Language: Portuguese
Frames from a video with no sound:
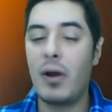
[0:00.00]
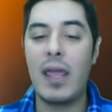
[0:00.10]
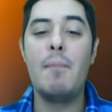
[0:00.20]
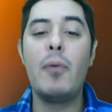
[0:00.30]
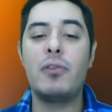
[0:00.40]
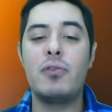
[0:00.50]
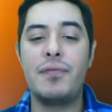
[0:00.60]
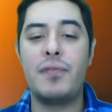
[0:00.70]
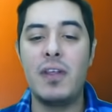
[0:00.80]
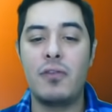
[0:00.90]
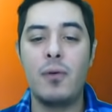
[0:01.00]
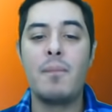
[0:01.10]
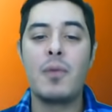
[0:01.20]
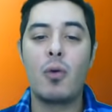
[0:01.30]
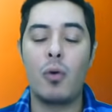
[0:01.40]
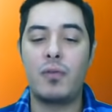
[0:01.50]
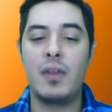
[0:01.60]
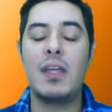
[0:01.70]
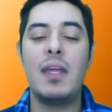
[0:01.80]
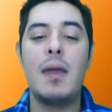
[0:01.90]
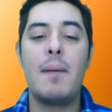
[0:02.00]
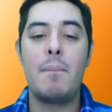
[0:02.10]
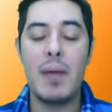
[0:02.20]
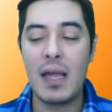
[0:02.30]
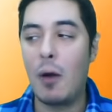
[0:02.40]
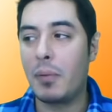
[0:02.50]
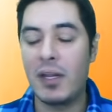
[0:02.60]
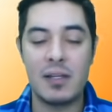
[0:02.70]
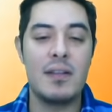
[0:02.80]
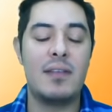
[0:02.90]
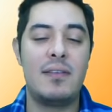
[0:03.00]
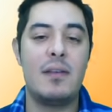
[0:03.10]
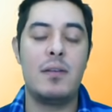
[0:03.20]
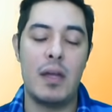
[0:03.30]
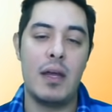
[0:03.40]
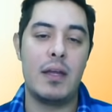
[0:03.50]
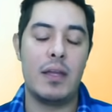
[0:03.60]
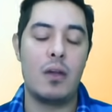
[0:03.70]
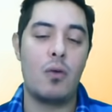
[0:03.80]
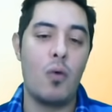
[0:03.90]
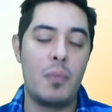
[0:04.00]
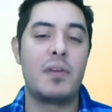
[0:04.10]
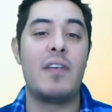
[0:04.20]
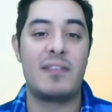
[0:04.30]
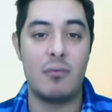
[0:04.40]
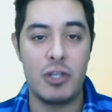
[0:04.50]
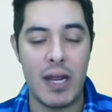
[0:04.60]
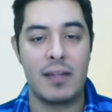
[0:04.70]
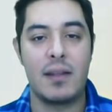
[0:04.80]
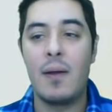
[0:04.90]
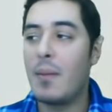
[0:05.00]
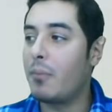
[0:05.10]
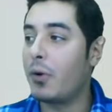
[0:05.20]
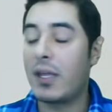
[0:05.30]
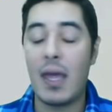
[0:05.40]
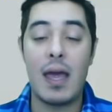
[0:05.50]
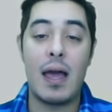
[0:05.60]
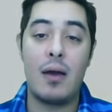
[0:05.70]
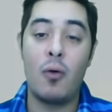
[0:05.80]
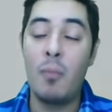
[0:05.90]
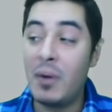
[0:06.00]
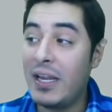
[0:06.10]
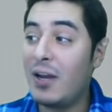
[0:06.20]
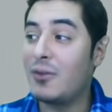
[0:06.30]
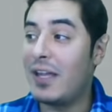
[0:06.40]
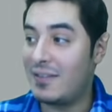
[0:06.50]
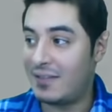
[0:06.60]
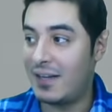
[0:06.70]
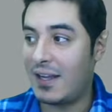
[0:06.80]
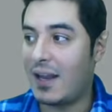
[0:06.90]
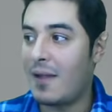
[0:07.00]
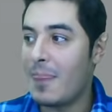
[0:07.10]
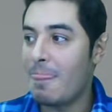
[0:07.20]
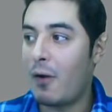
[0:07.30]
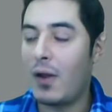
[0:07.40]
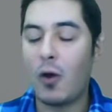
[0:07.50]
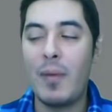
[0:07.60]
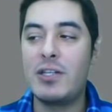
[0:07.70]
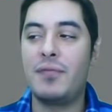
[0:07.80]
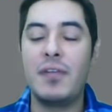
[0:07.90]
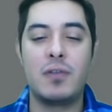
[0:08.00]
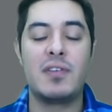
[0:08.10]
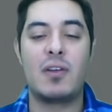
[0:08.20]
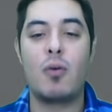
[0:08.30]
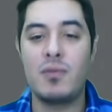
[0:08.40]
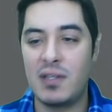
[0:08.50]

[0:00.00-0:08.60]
porém é muito difícil conseguir pegar um planeta desse é, com observação direta, porque o brilho da estrela Olha como é difícil você